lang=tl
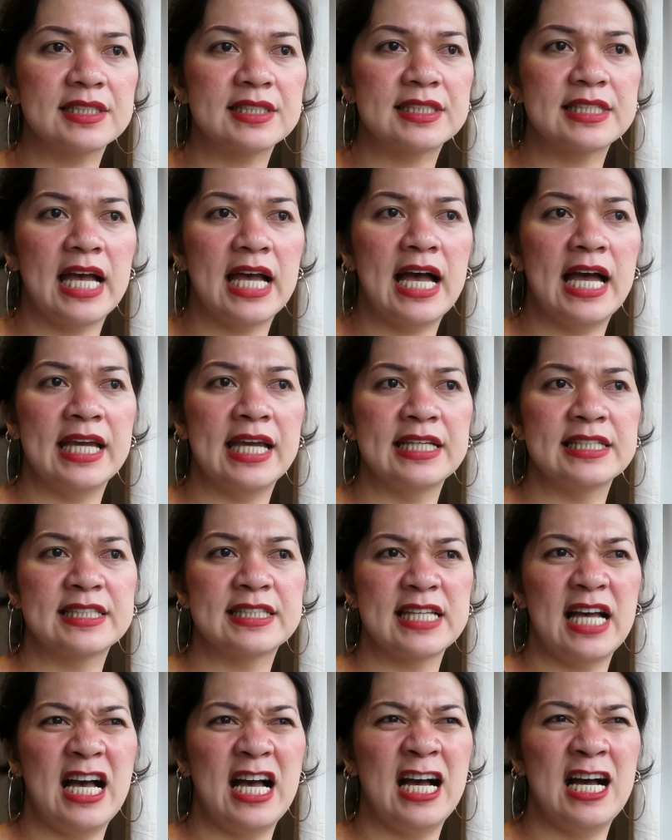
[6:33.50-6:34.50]
sa
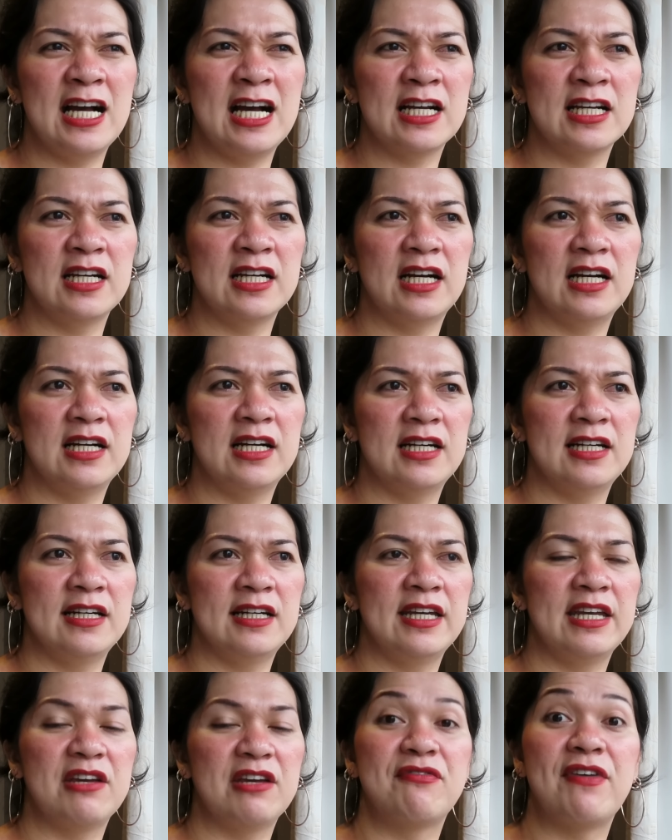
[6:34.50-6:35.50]
isang
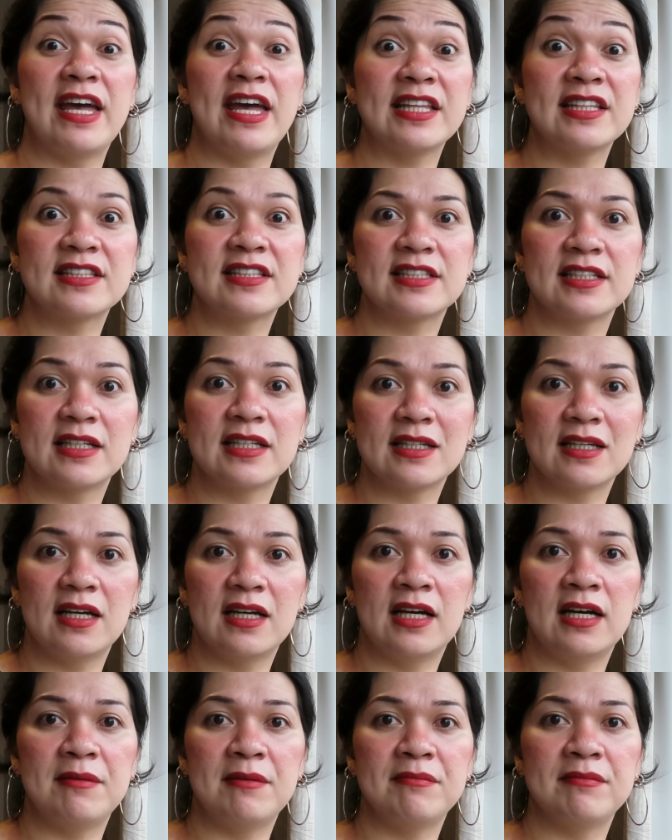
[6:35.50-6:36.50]
uh, event
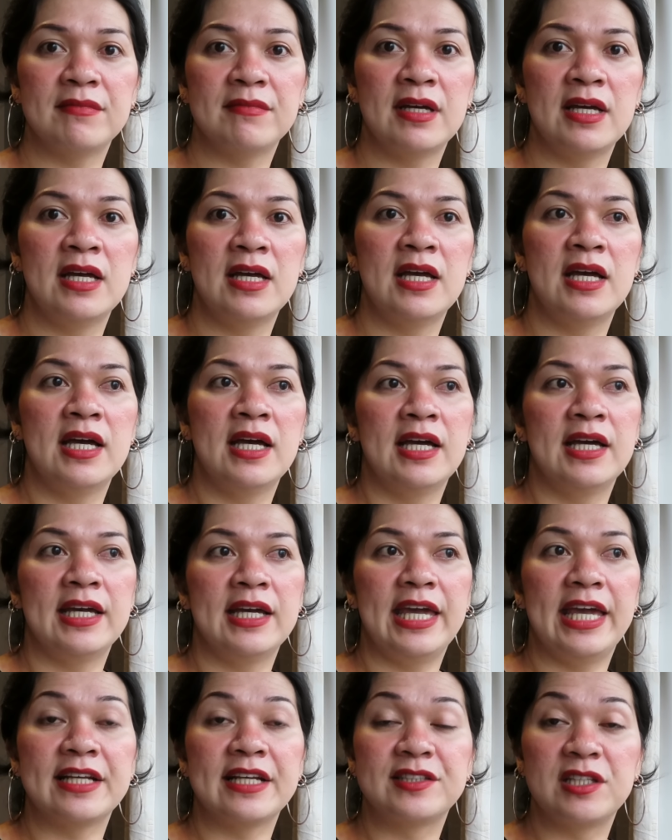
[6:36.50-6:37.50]
um,
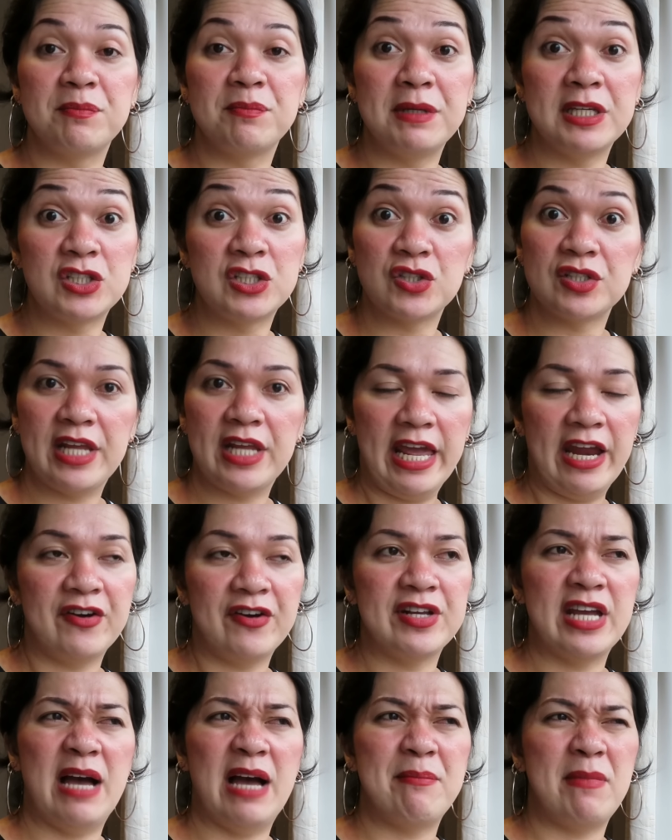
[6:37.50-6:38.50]
exhibition
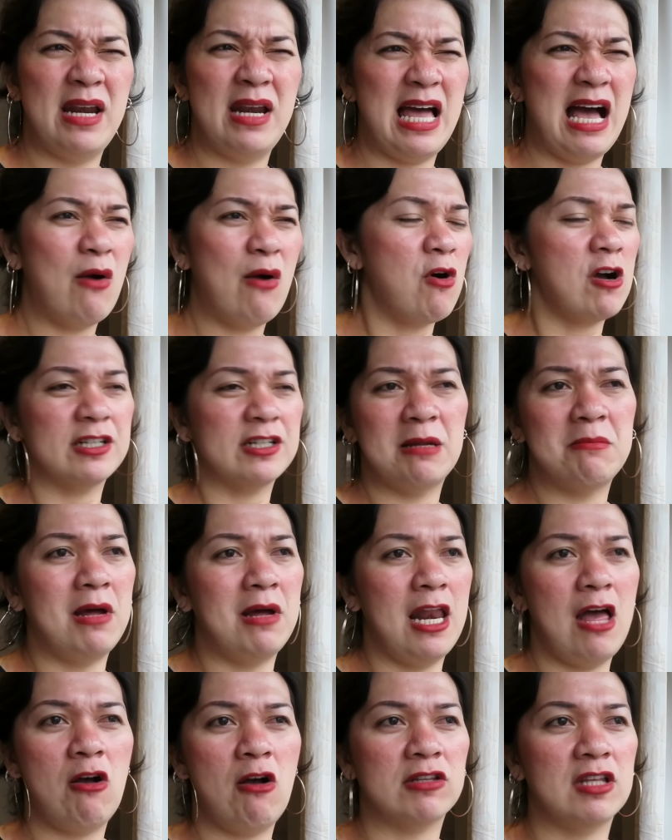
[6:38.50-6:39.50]
area malawak na
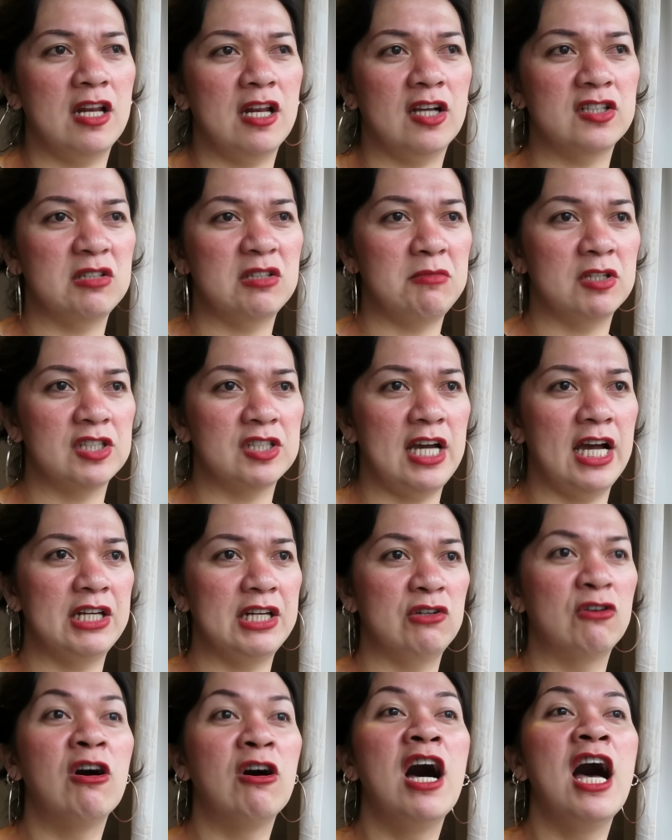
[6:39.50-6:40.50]
malawak talaga siya
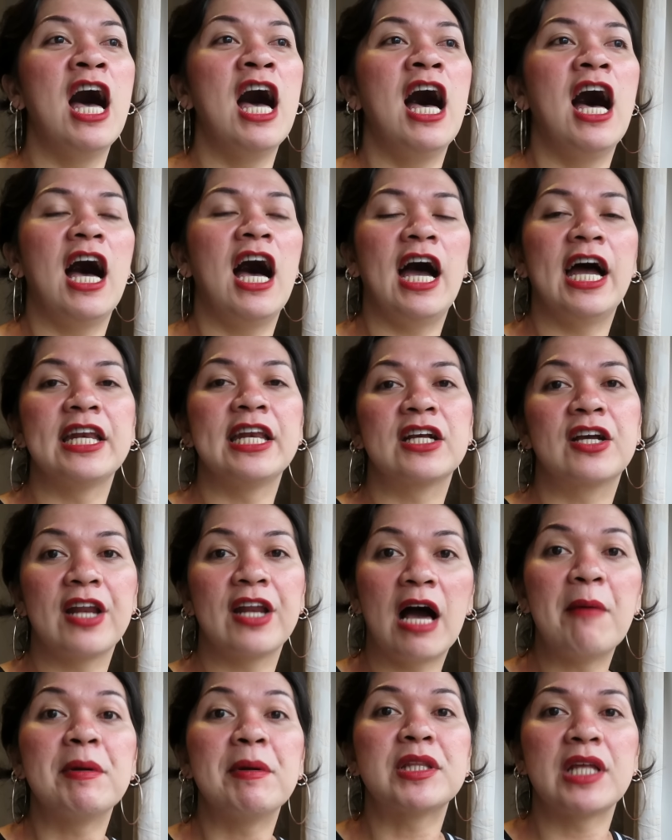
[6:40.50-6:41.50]
masyado and
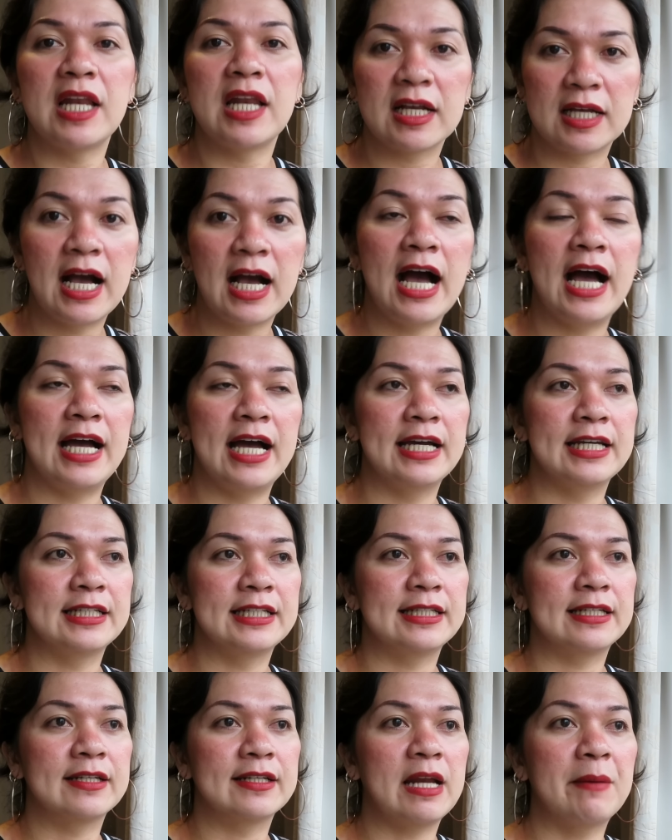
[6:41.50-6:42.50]
grabe talaga
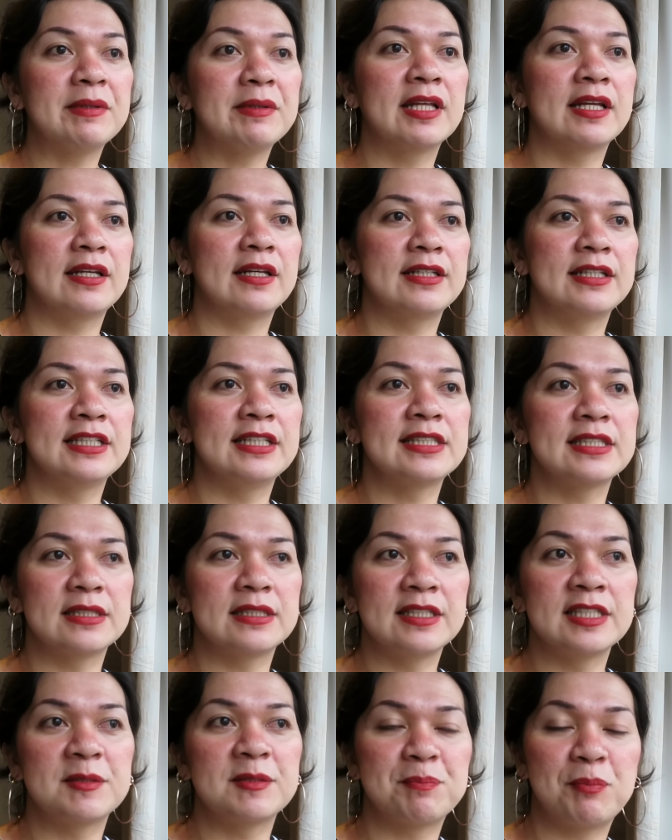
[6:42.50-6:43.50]
grabe the,
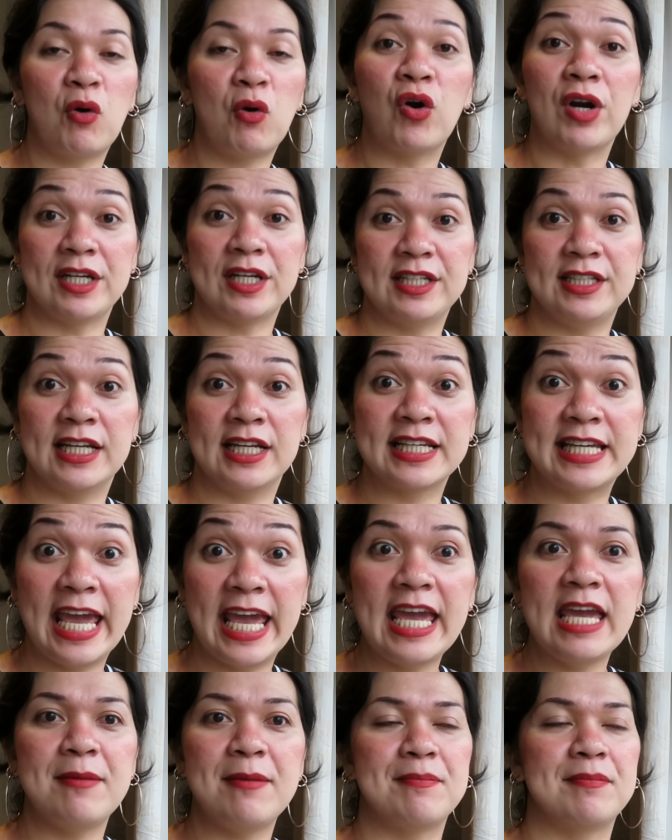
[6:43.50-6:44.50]
this the sport the
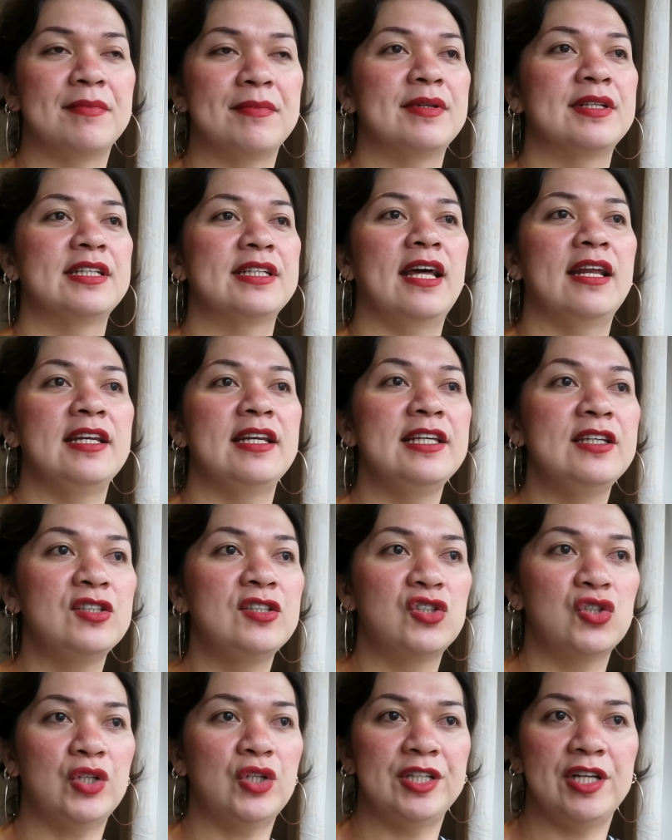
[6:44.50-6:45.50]
game the
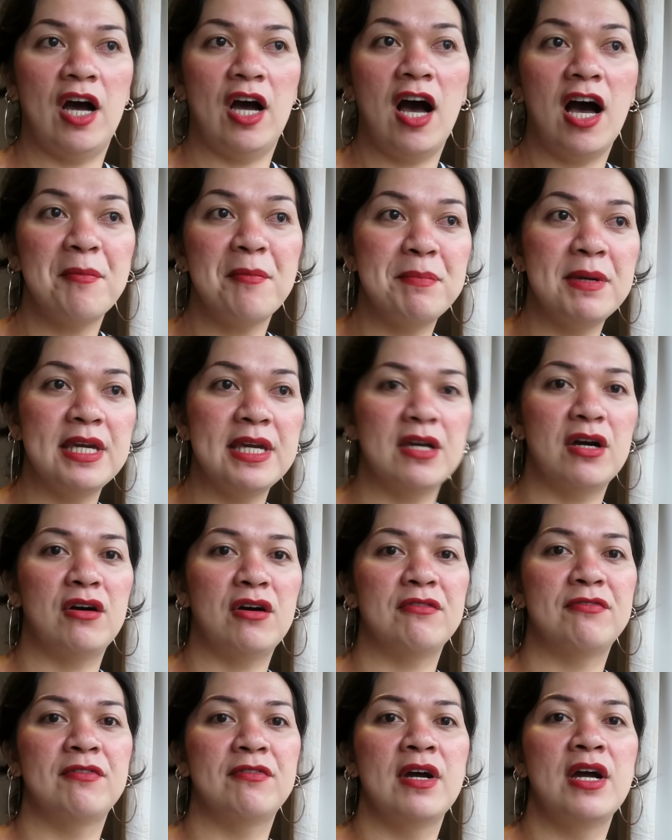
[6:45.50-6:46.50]
leisure the hobby
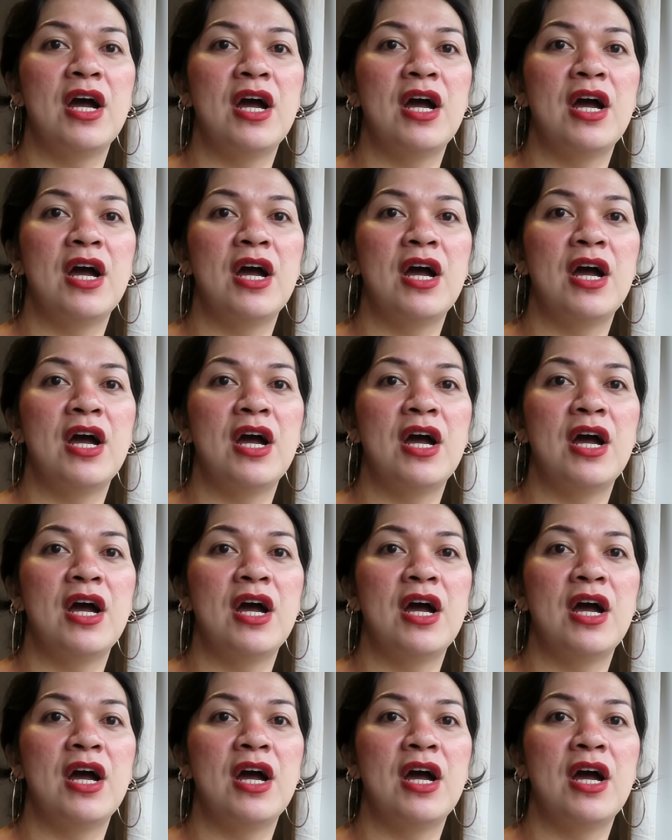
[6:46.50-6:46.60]
of